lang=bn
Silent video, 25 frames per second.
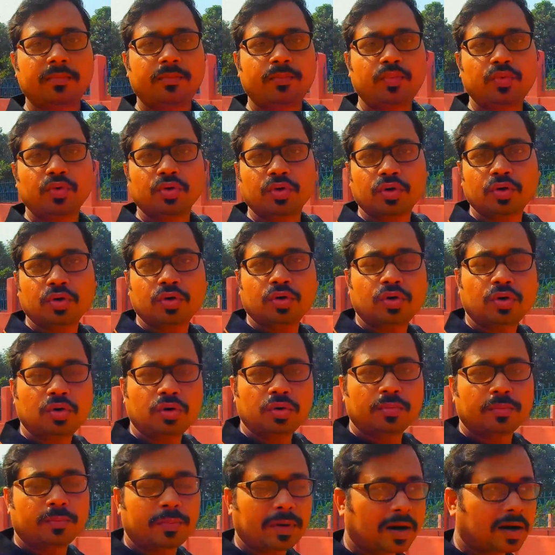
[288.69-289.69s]
পুরনো
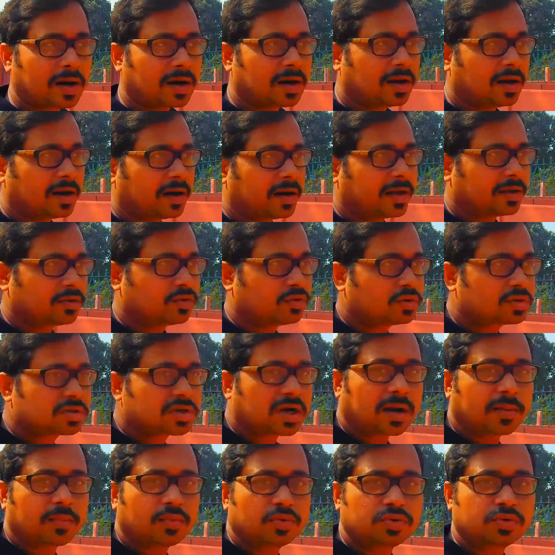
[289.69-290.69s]
বাংলার একজন
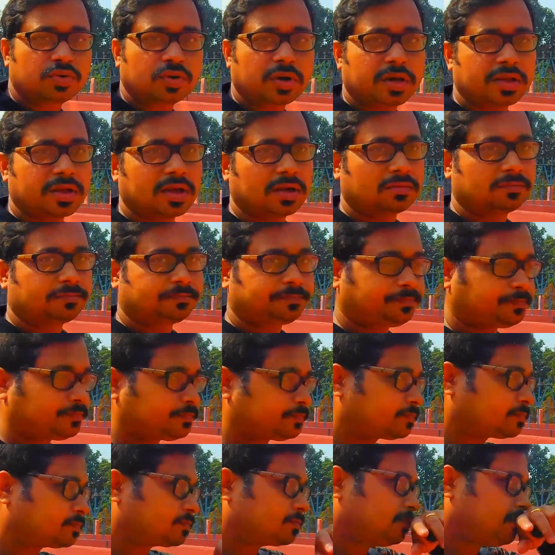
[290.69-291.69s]
সামন্ত রাজা
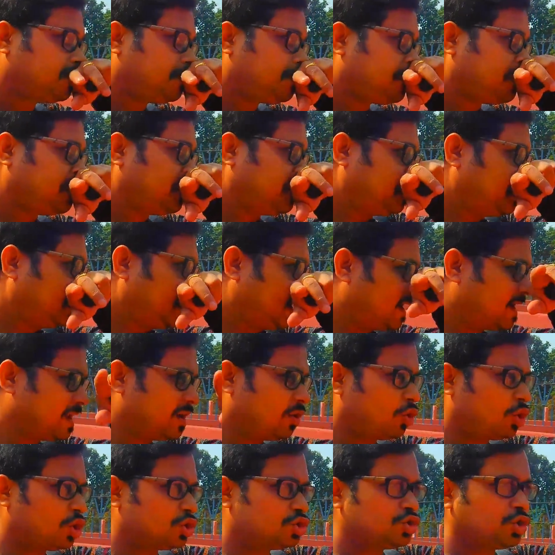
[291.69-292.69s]
আর
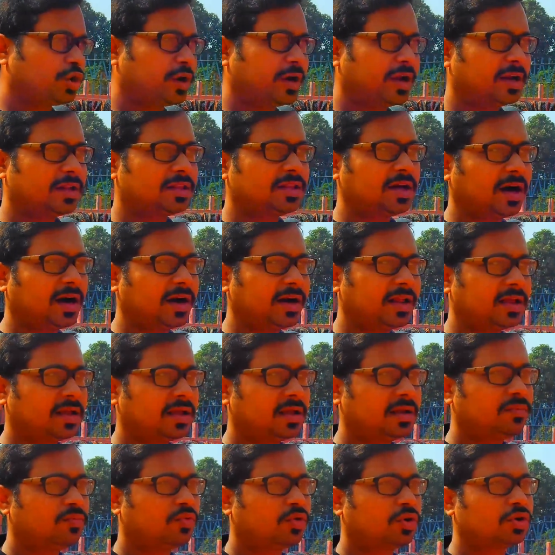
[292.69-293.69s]
অজয়ের ধারে
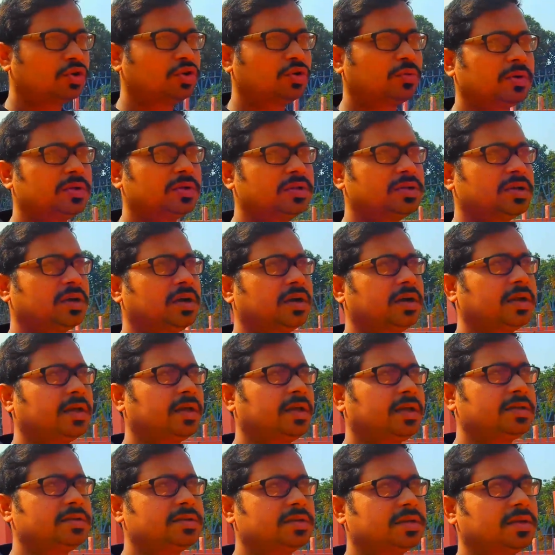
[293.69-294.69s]
বর্ধমান জেলার
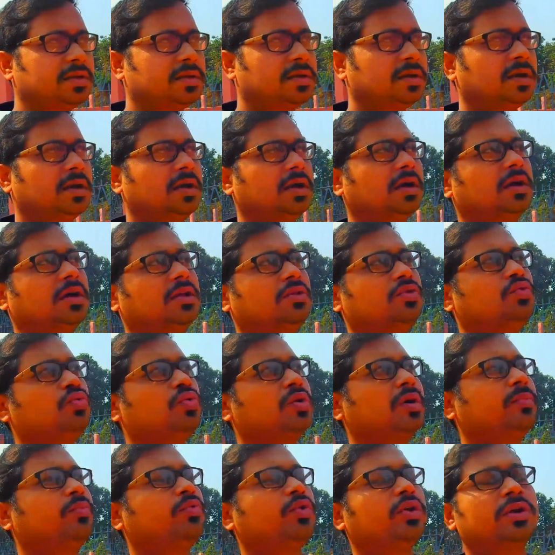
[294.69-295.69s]
এই যে
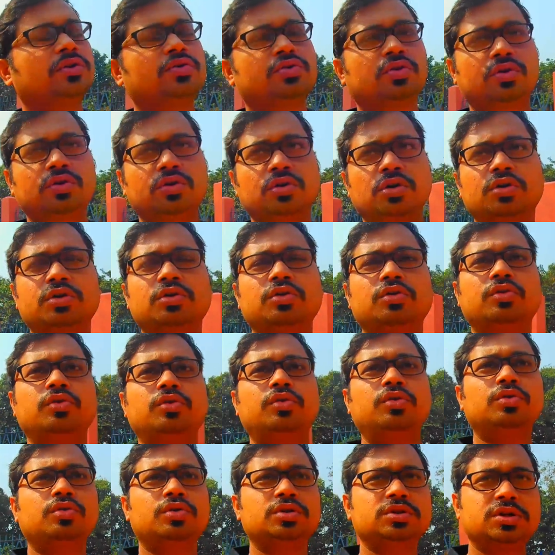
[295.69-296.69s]
দুর্গাপুরের সংলগ্ন
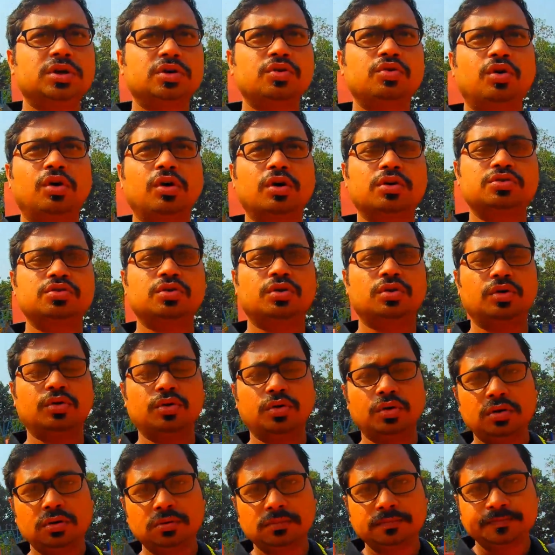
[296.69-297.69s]
যে গড়
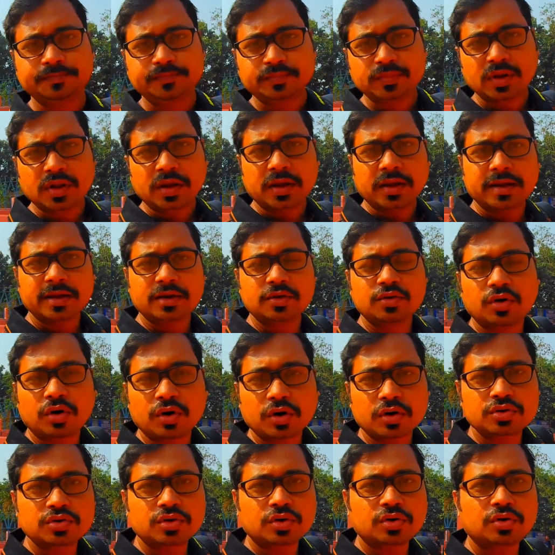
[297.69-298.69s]
জঙ্গল এই
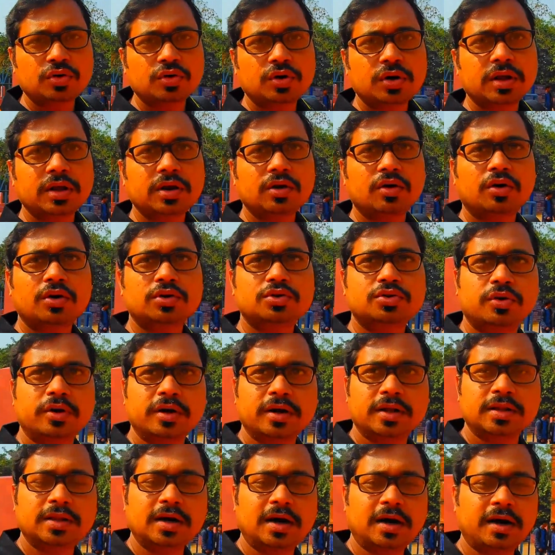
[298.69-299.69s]
গড় জঙ্গলে
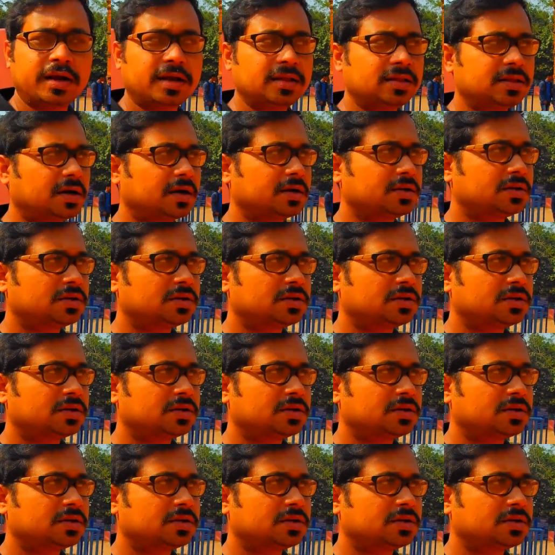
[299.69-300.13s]
অজয়ের ধারেই তার